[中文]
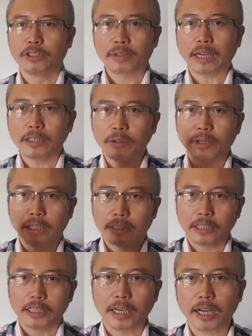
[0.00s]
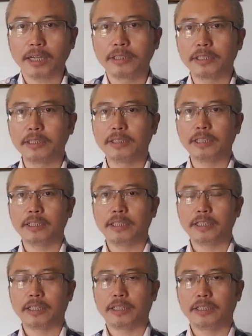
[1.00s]
他就给这些抗争阵
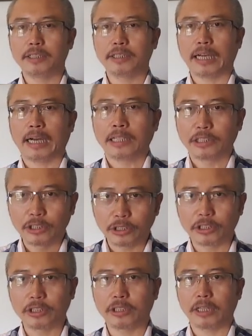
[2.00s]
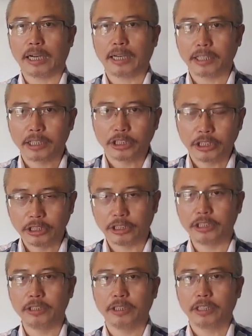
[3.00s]
营的人士啊、支持者啊一个信
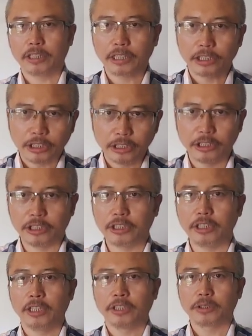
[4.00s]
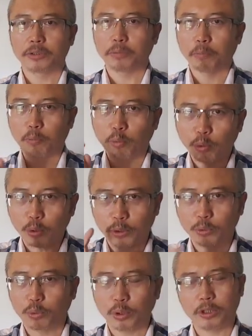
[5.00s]
心、一个信息，就是无
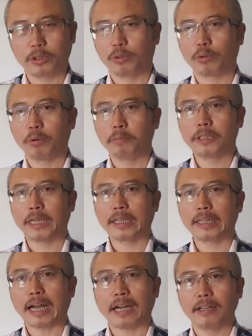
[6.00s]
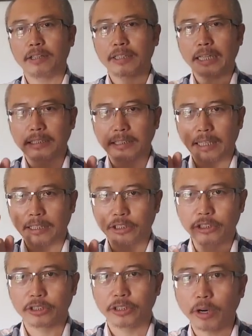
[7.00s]
论对手多么强大，但是呢，
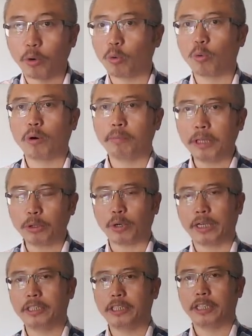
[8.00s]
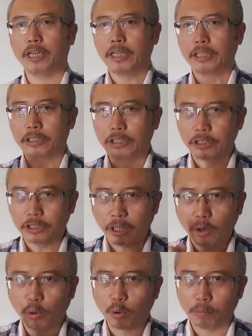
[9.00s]
只要我们团结，只
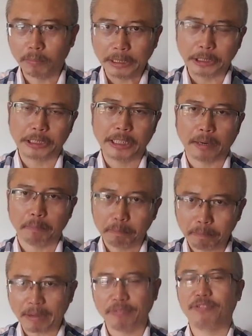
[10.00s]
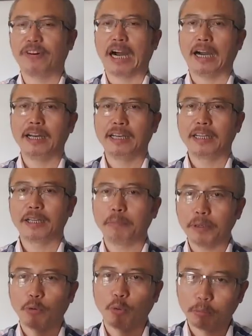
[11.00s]
要我们想办法。那
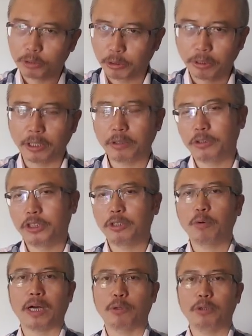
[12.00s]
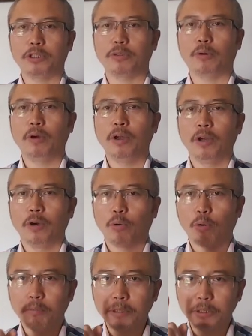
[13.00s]
么我们就能够击垮对手，
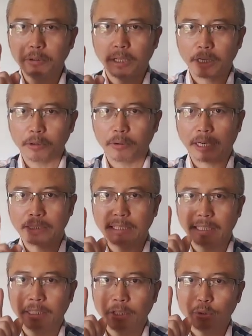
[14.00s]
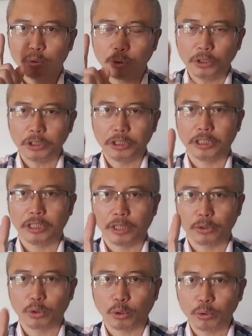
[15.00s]
我们就能够啊，在军警
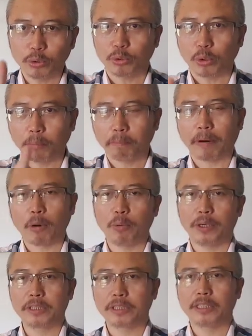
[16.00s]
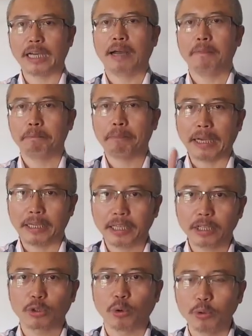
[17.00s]
的重重包围之下，把一
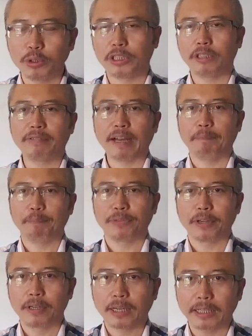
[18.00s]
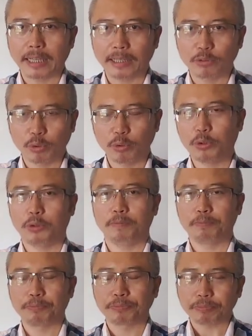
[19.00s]
个通缉犯让他出去，
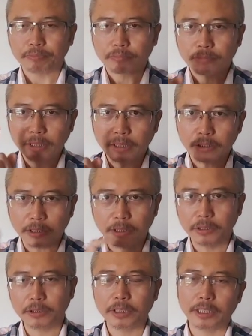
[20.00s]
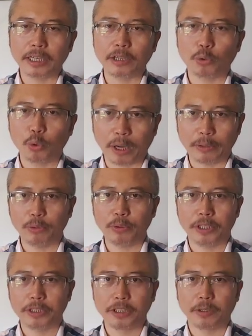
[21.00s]
这就是一个团
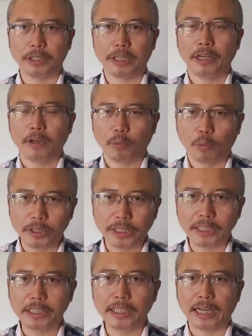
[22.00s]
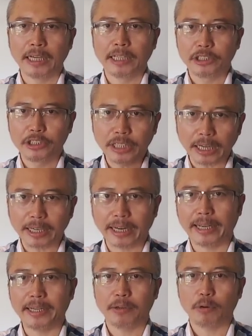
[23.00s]
队的效应。我相信呢，将
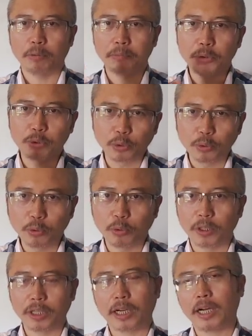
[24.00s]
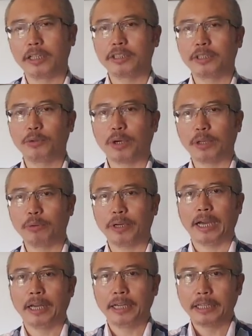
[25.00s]
来我们中国的抗争团
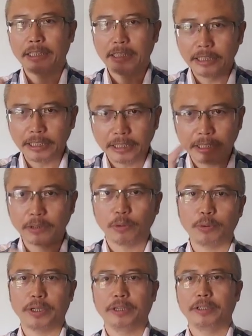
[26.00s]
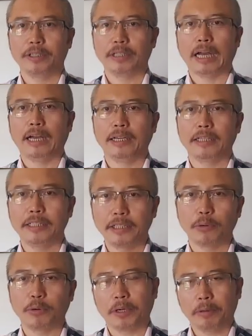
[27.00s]
队啊，一定会啊，一
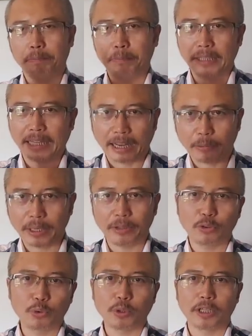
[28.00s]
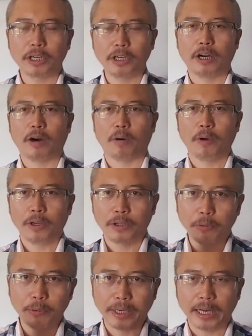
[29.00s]
定会比台湾做得更好，
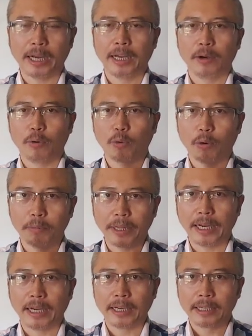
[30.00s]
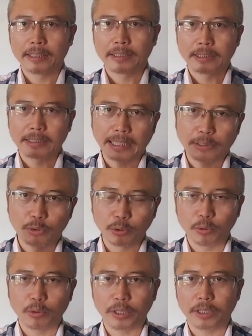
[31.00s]
因为呢，我们呢，在
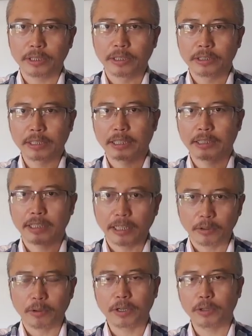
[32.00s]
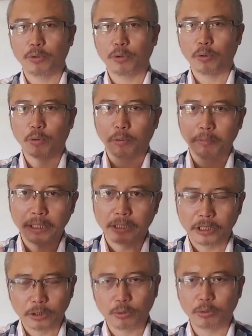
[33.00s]
中国的这个人口更多，我们的
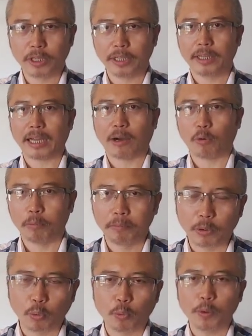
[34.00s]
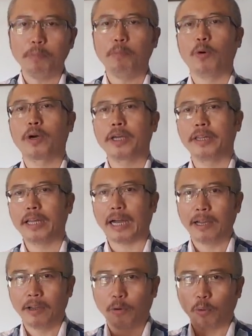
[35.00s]
基数更大，我们的规模更大。